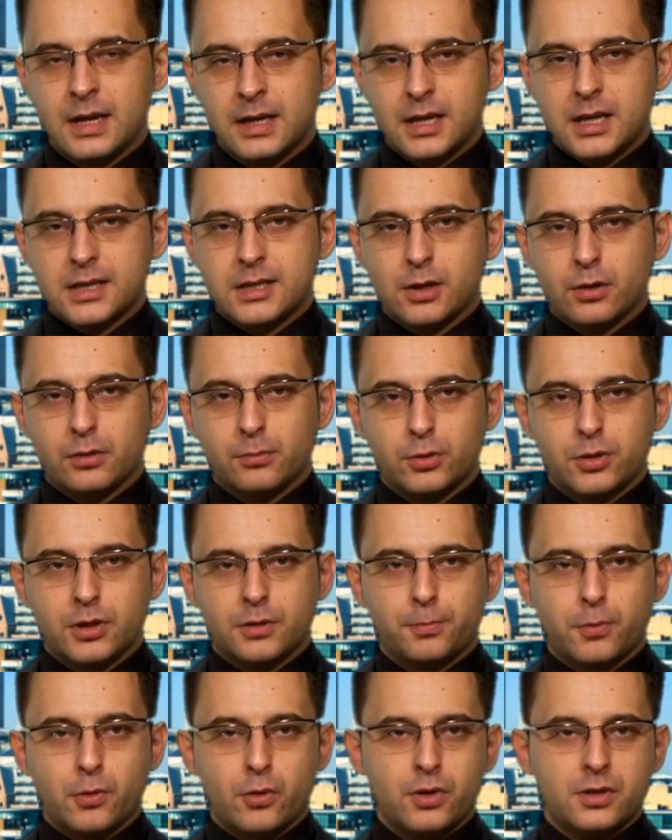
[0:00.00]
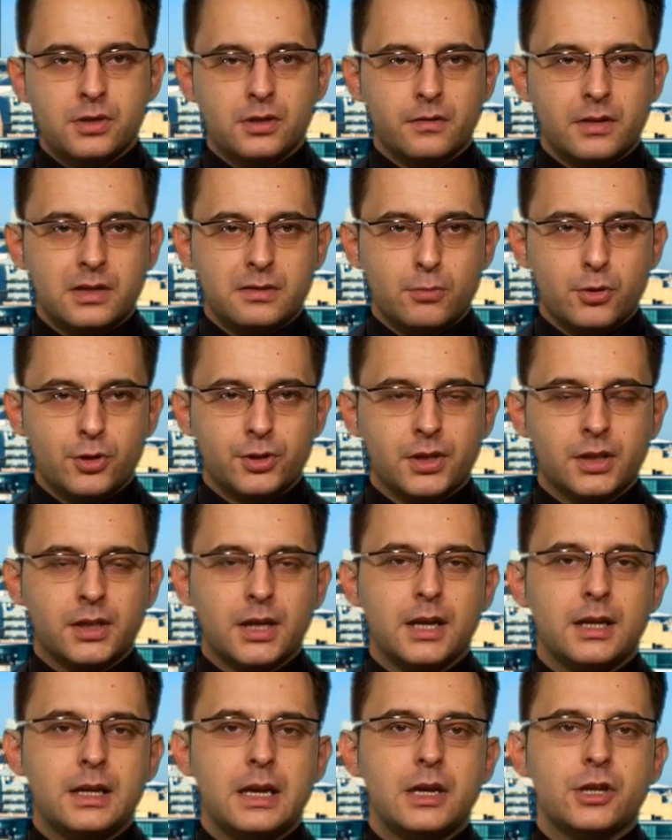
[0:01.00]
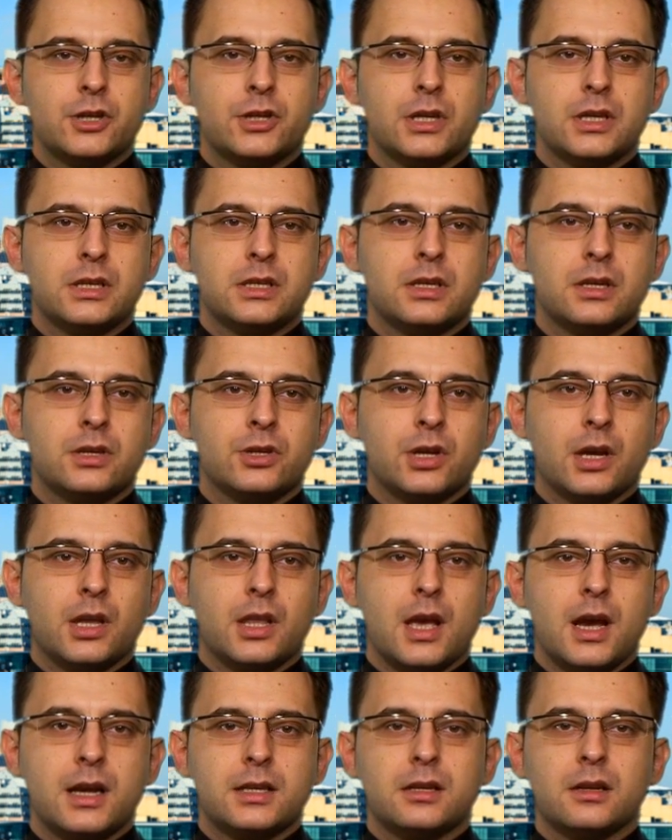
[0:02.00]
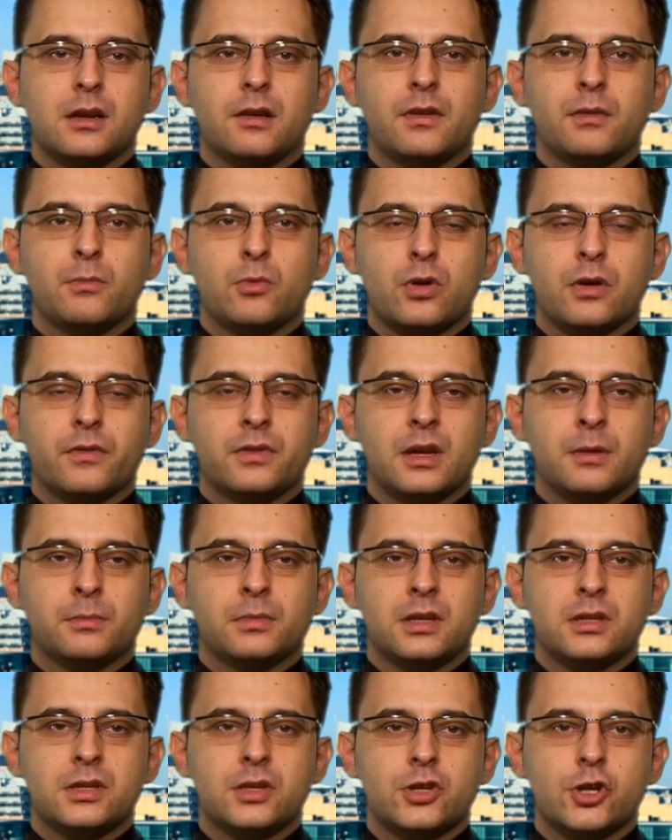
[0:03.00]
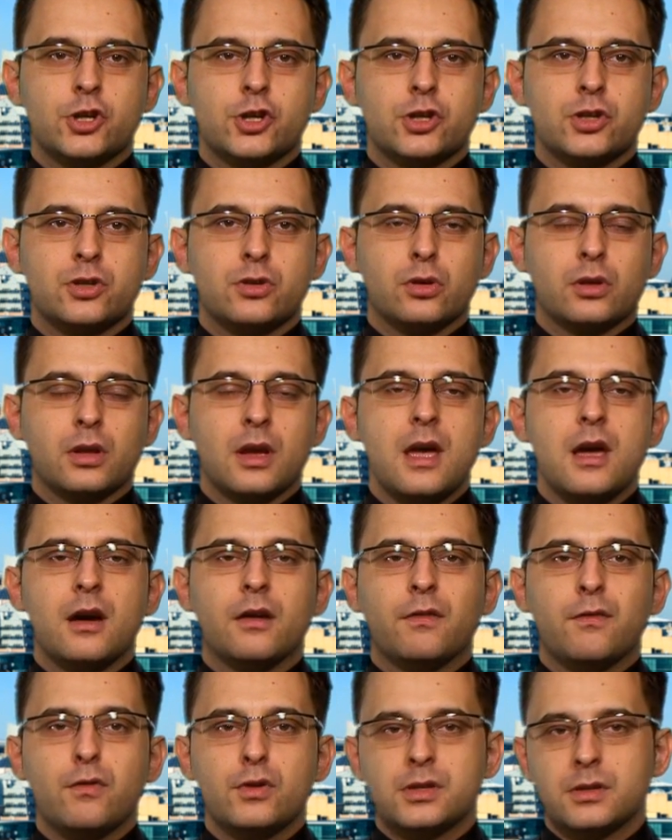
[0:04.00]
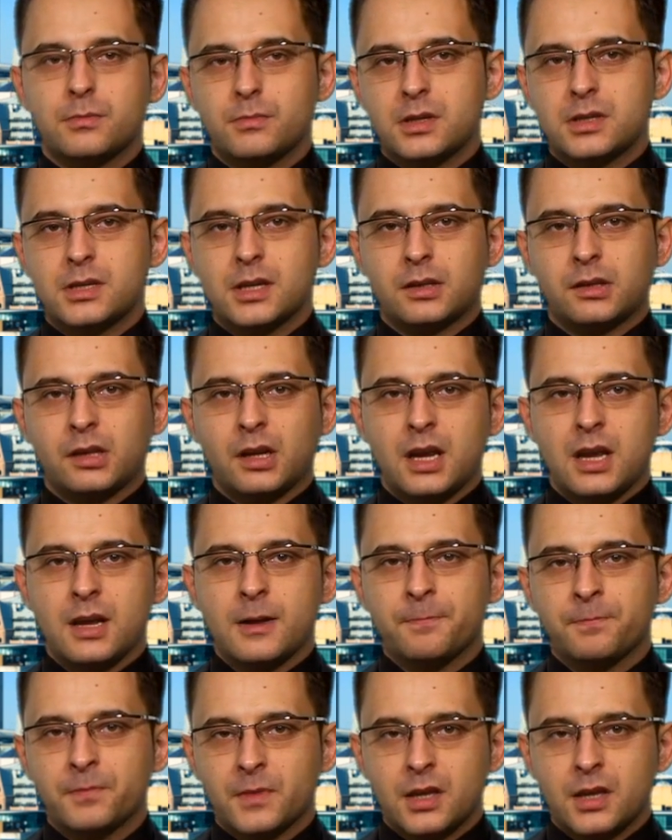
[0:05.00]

Если он будет пройден, возможно дальнейшее снижение к целевым уровням 1683